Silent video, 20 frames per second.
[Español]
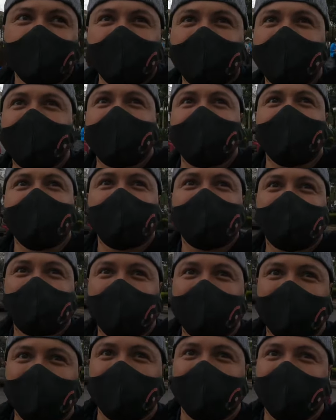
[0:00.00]
a indicar dónde
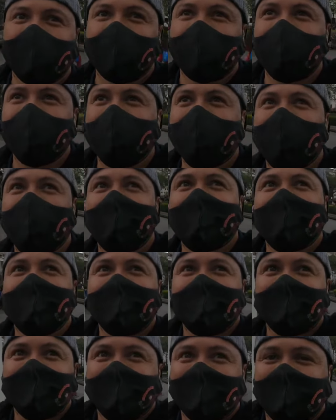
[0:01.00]
está el,
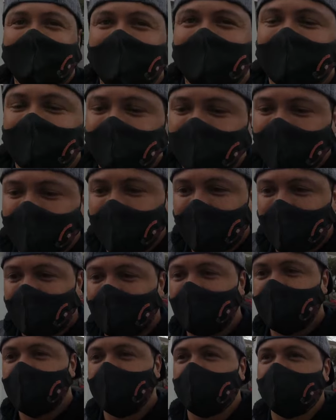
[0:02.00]

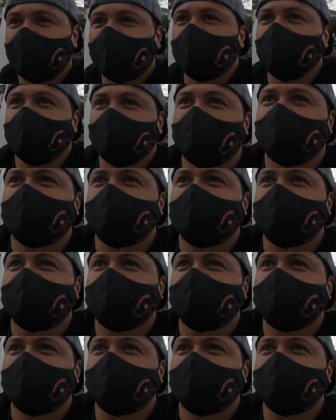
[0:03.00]
el niño Jesús,